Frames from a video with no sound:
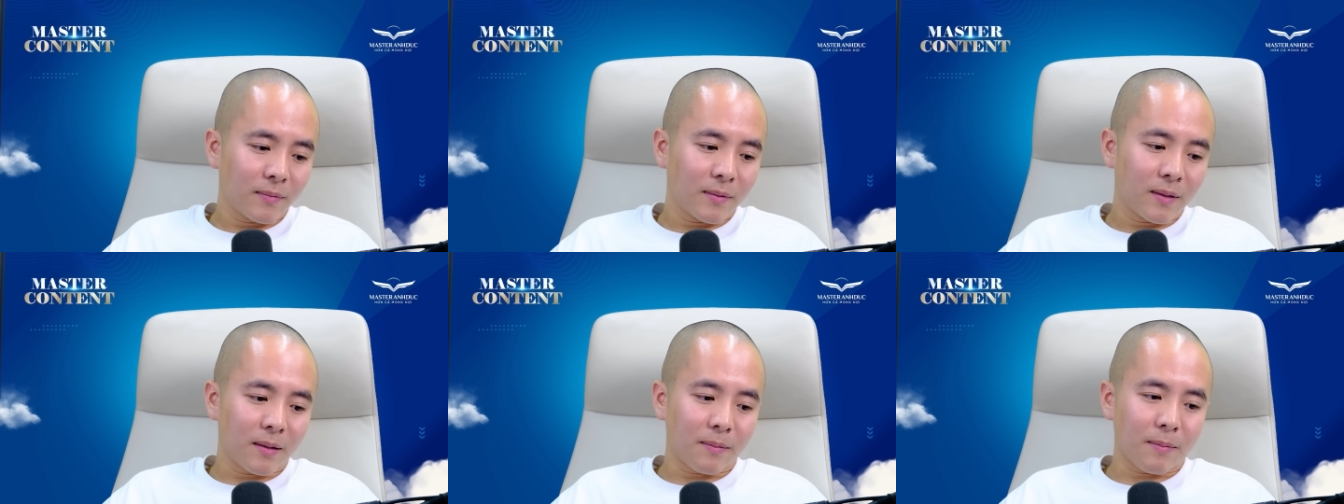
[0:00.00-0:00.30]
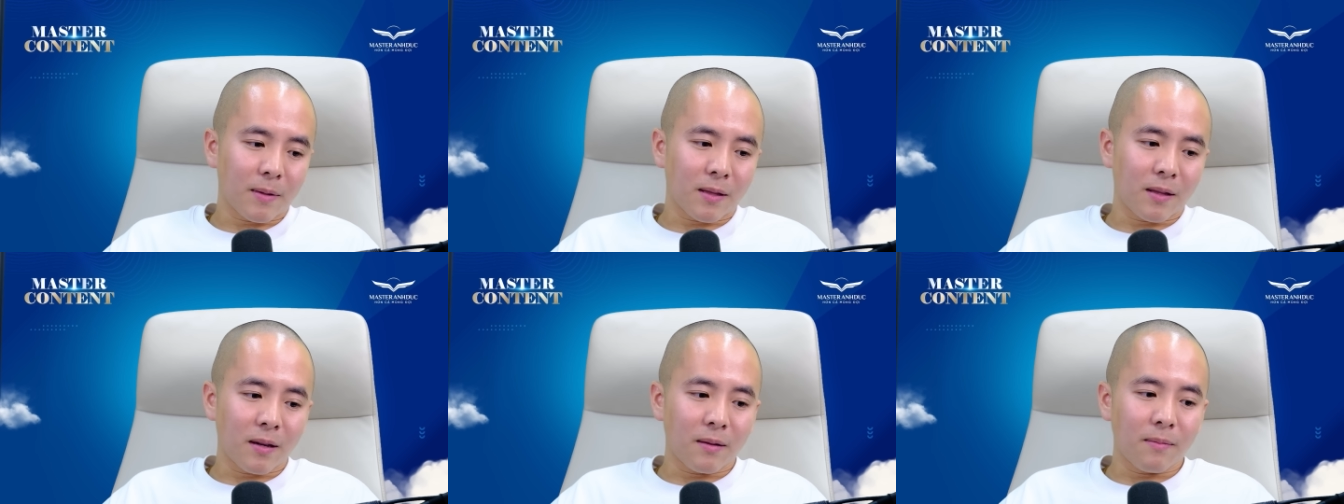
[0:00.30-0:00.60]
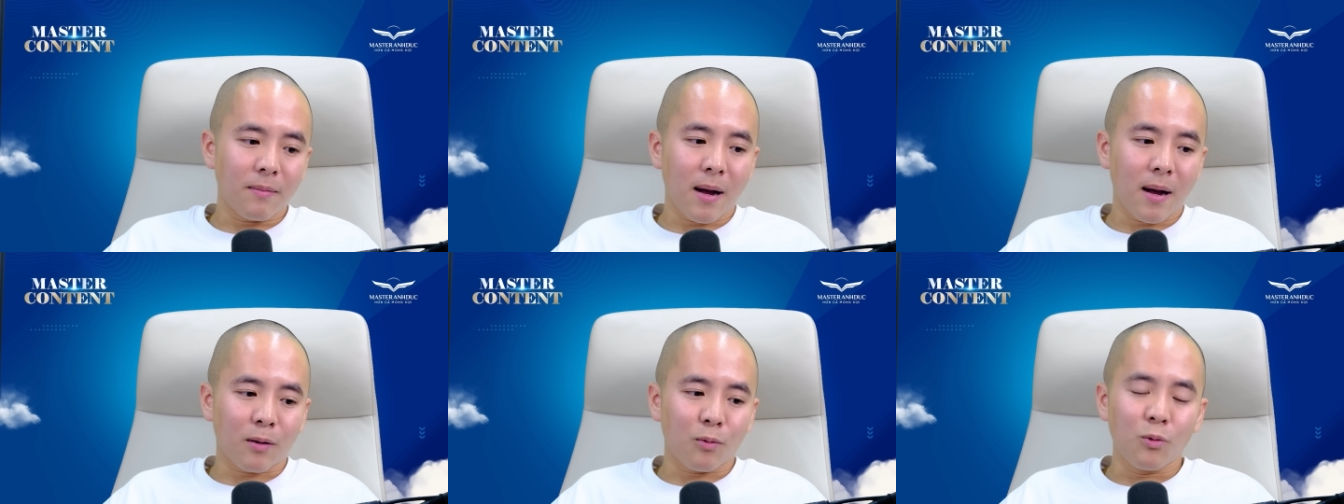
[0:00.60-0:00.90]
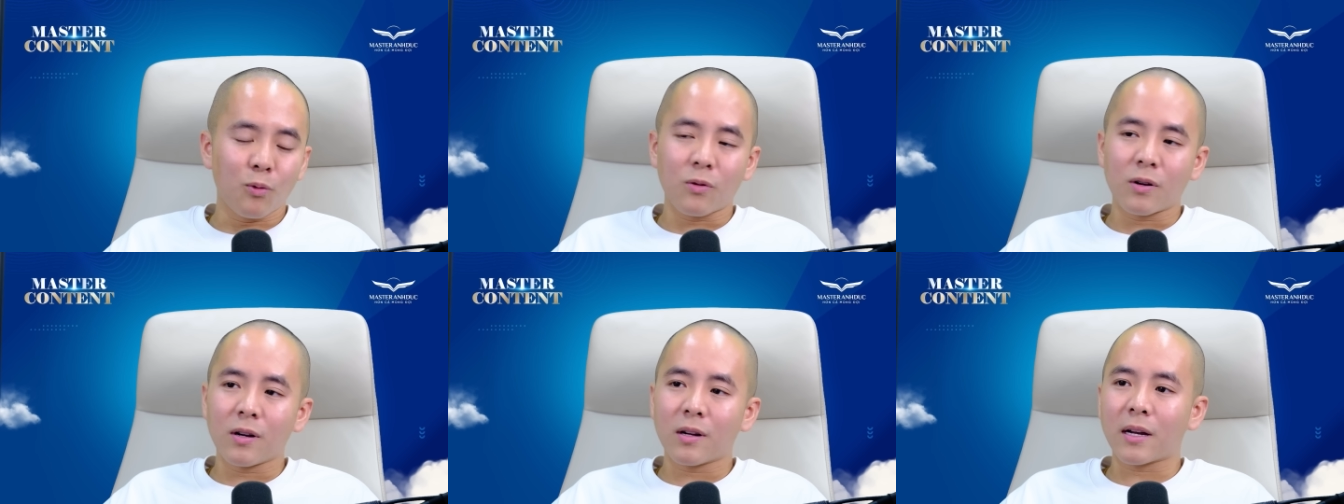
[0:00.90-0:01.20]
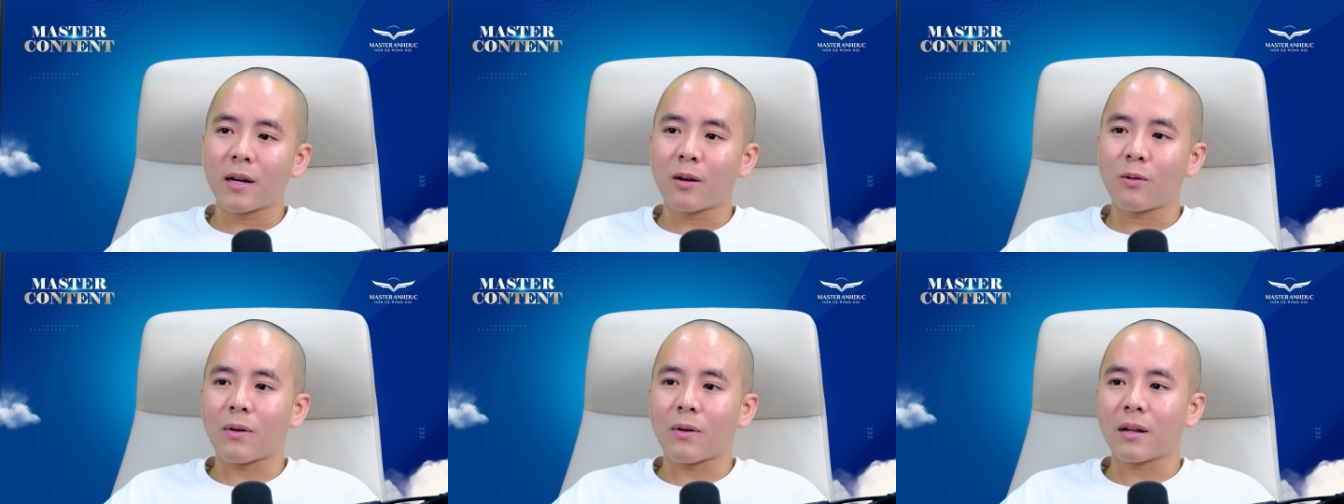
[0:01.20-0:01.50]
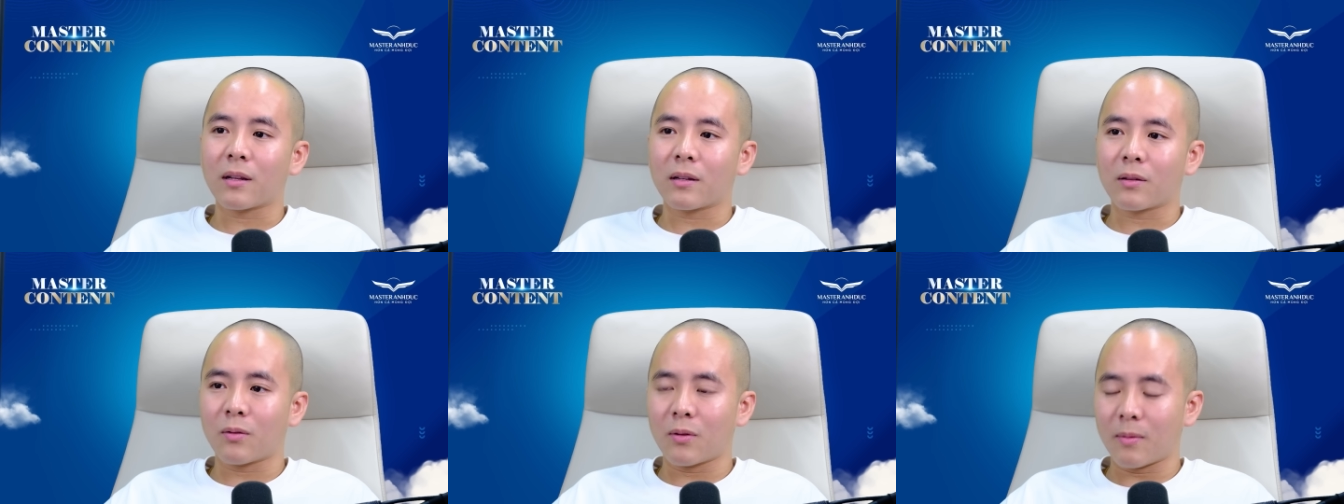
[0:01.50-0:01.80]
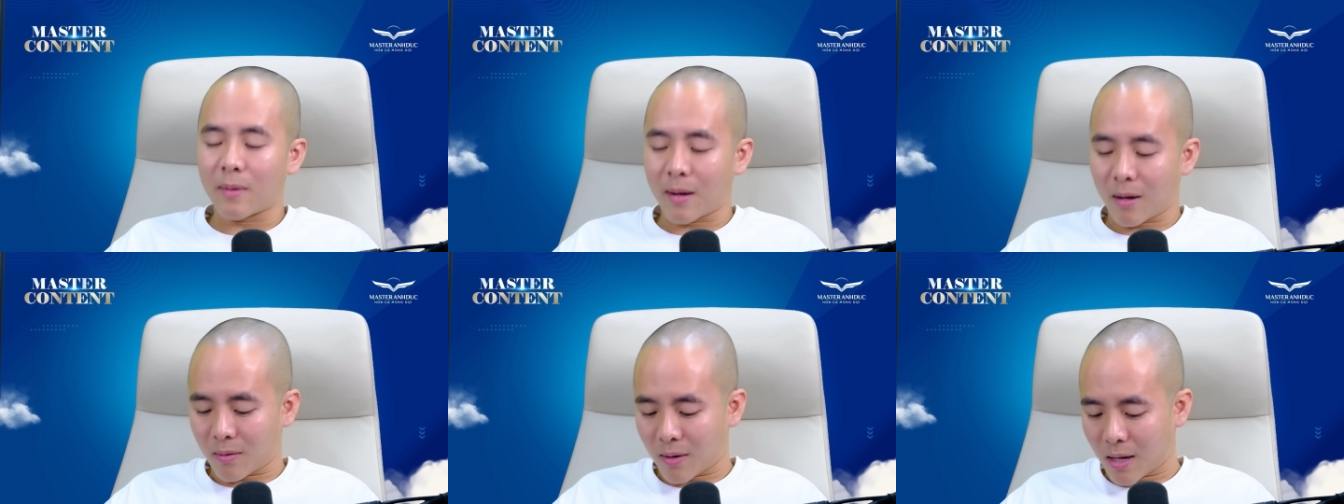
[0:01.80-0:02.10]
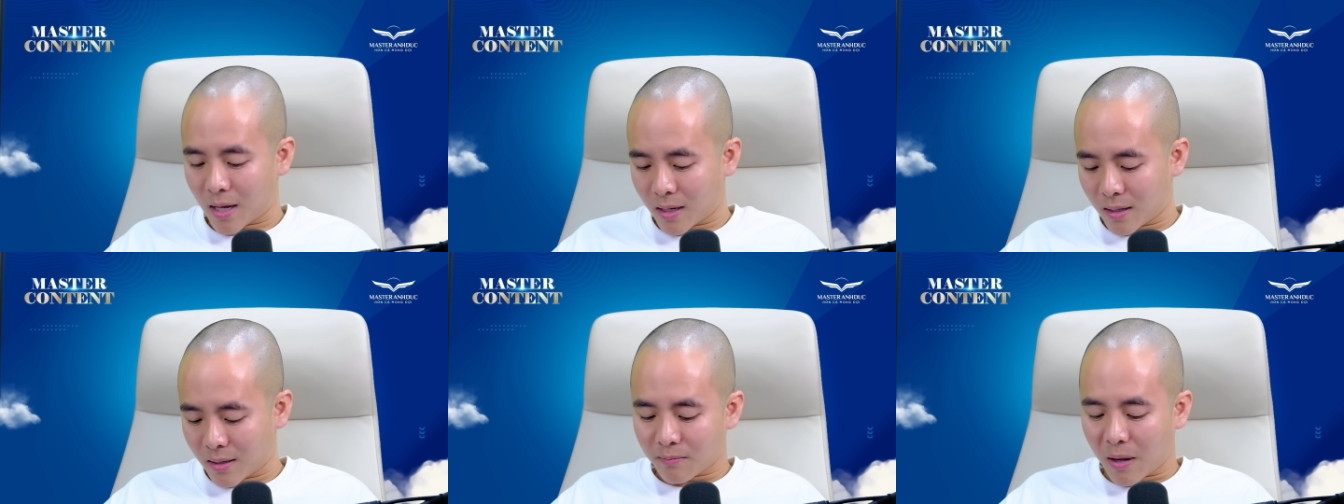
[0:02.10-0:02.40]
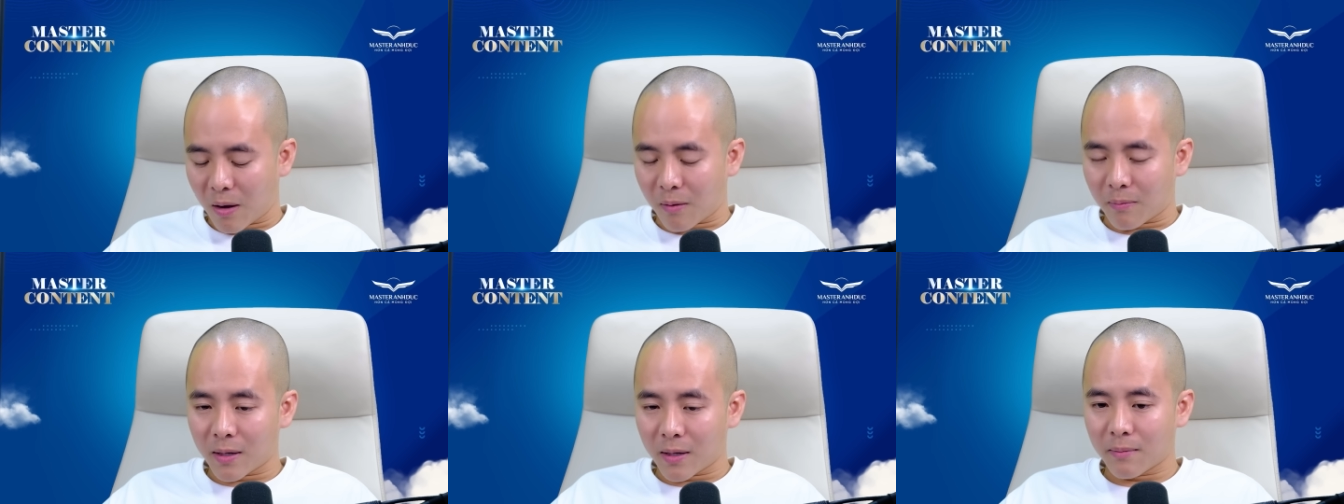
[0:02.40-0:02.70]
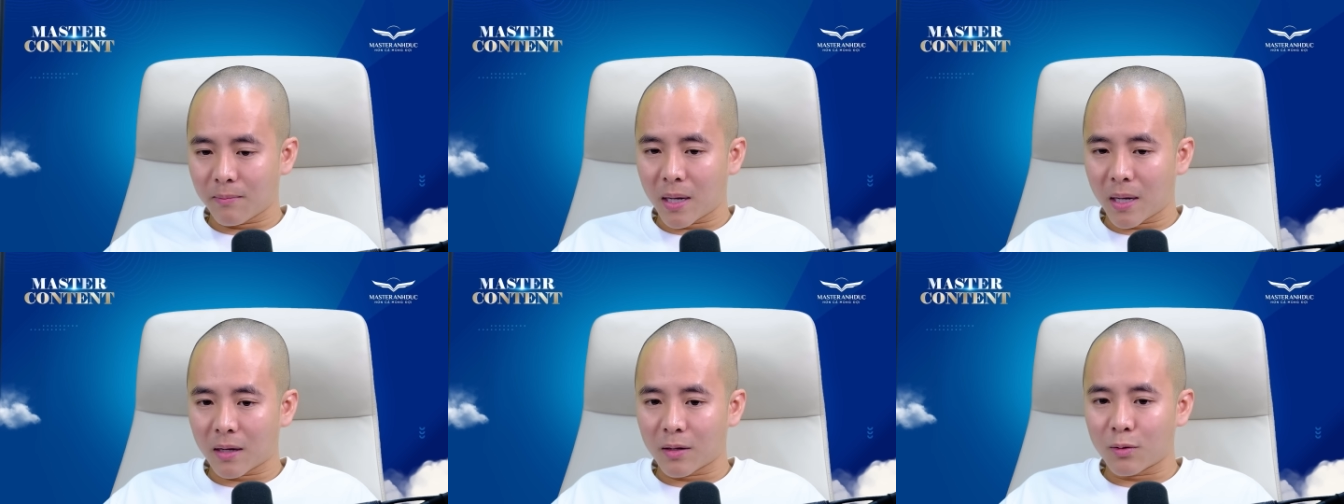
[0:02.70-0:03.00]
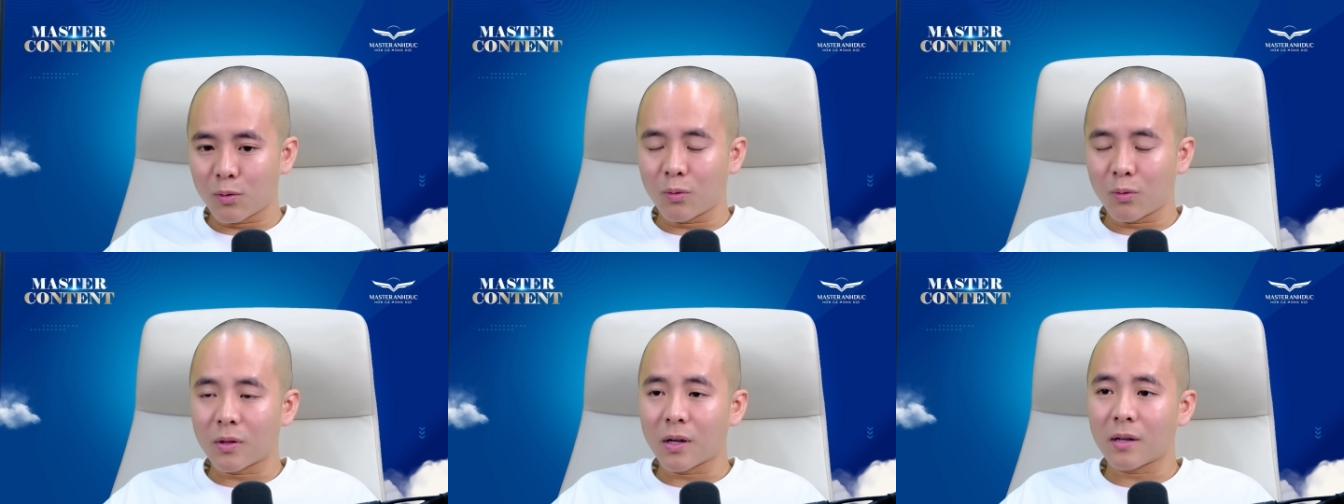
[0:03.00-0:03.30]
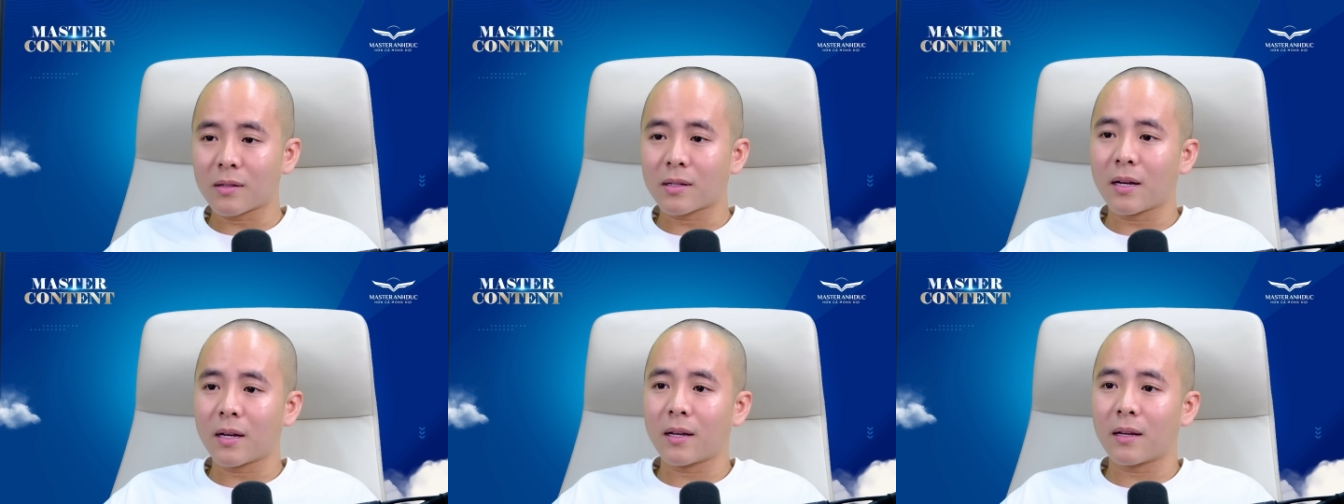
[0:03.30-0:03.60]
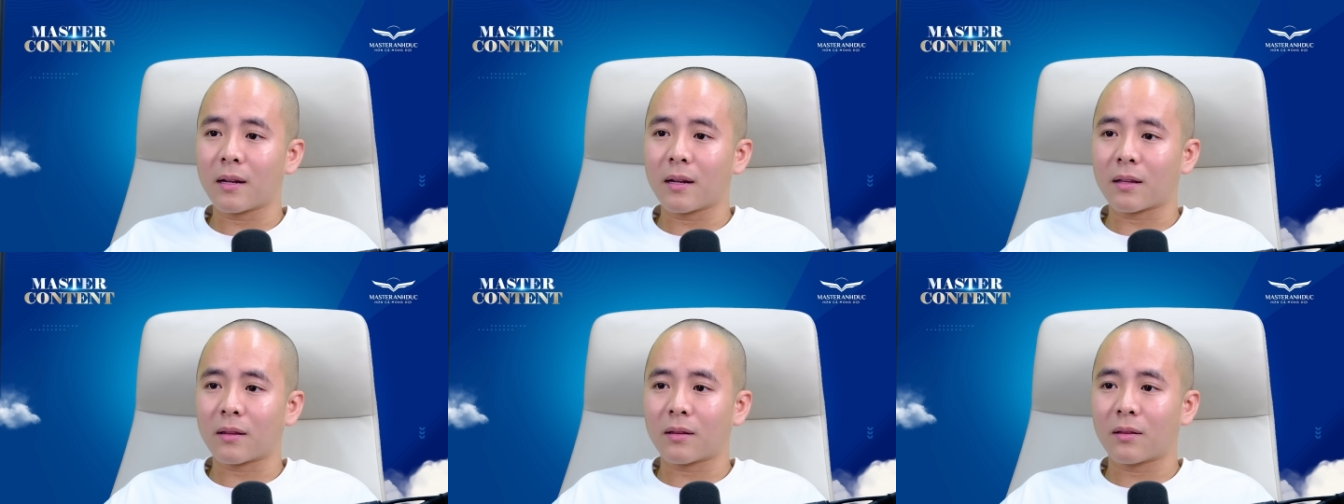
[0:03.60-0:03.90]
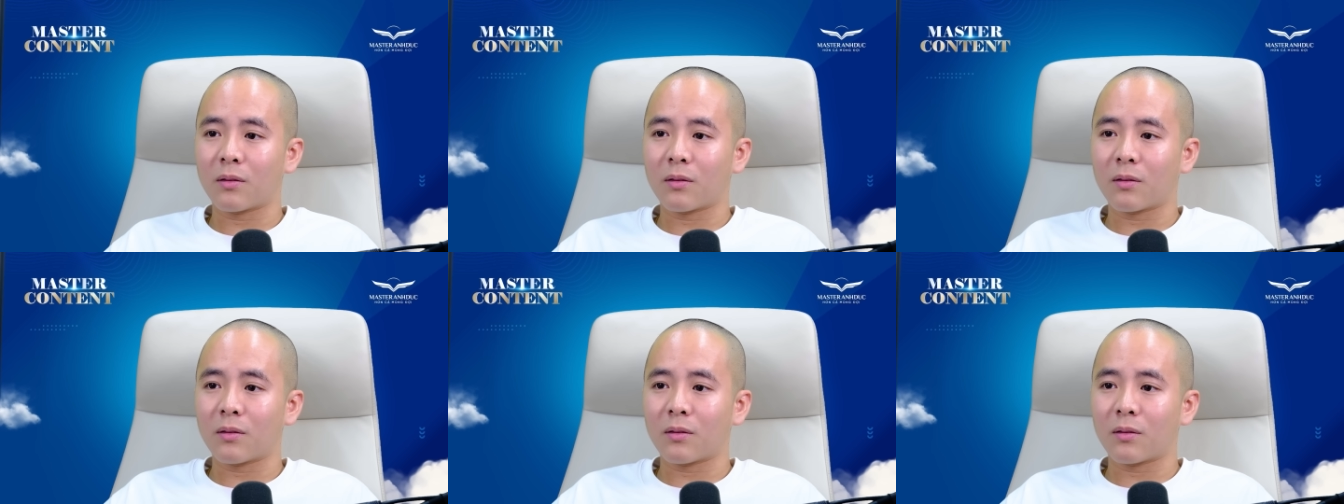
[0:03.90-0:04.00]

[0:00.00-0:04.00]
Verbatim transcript: thì mà thấy bà cụ cứ kêu quá thì thôi bảo là bảo với mấy cái chú thợ xây ấy là